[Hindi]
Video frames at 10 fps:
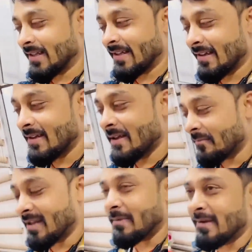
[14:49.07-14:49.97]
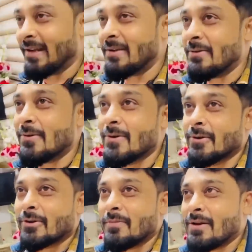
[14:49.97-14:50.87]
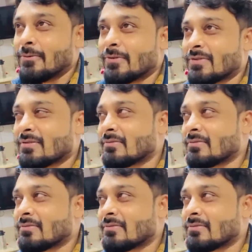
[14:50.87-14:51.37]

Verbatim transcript: हैं मेरी बेटी हो तो मैं उस